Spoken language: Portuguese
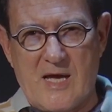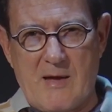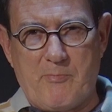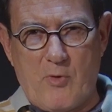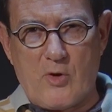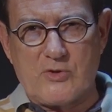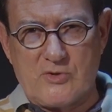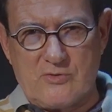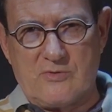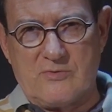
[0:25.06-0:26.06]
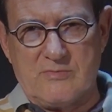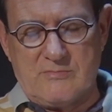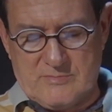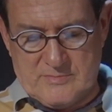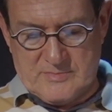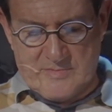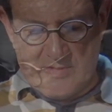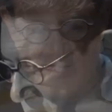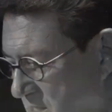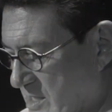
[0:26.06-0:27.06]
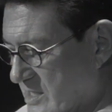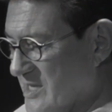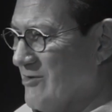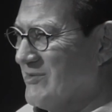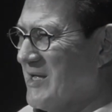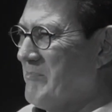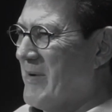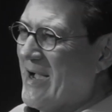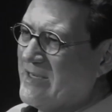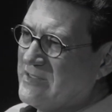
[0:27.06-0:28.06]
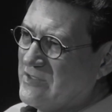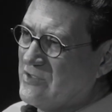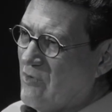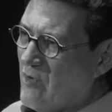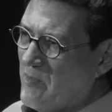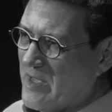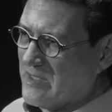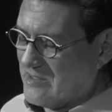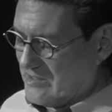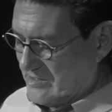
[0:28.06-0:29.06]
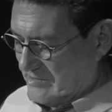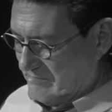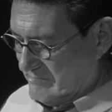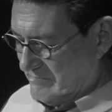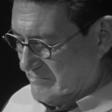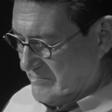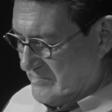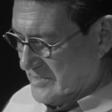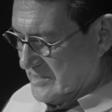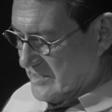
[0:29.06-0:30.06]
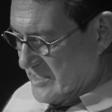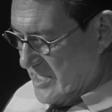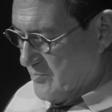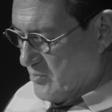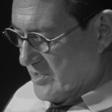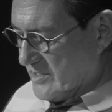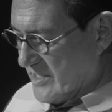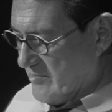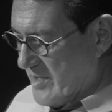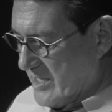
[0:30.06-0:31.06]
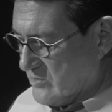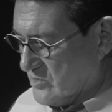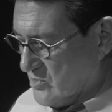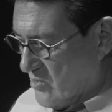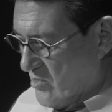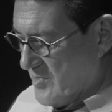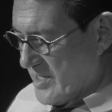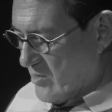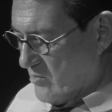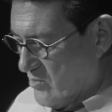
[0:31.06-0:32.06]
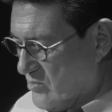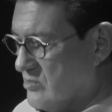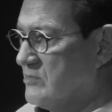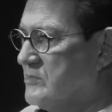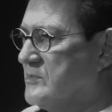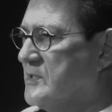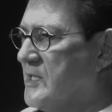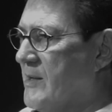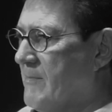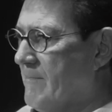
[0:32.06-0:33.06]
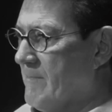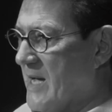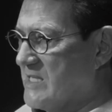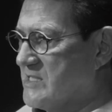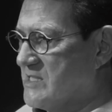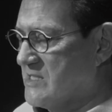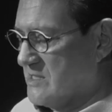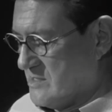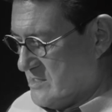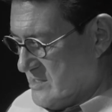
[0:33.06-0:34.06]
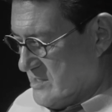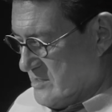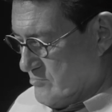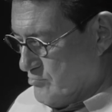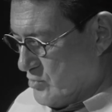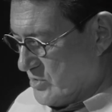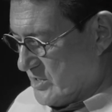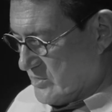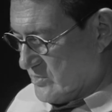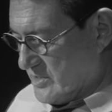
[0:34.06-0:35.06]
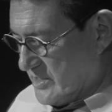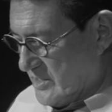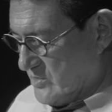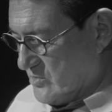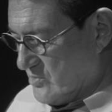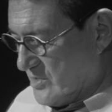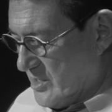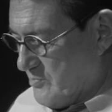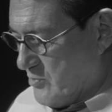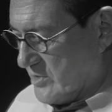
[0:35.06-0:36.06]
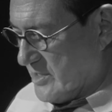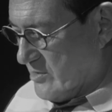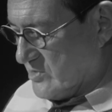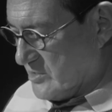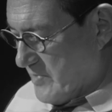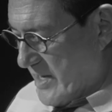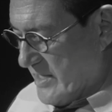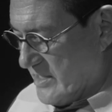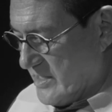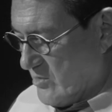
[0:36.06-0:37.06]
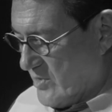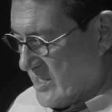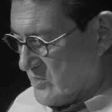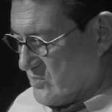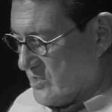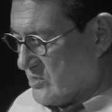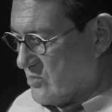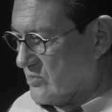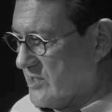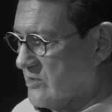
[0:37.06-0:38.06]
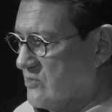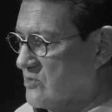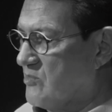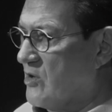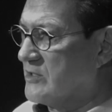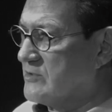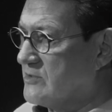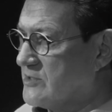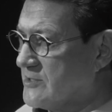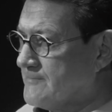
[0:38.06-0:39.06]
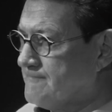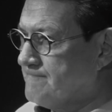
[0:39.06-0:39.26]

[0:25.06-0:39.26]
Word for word: apóstolo, não da parte de homens, nem por intermédio de homem algum, mas por Jesus Cristo e por Deus Pai que o ressuscitou dentre os mortos.